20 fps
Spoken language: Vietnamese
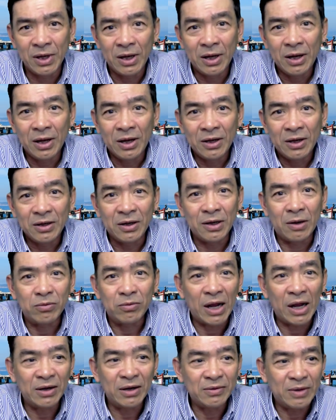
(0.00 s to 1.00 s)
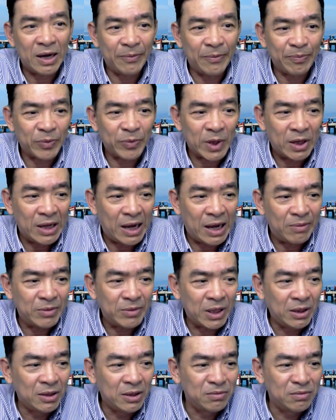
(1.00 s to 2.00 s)
người độc thân làm làm cái
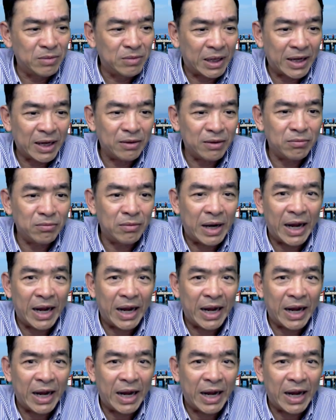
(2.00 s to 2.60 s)
lương mà căn bản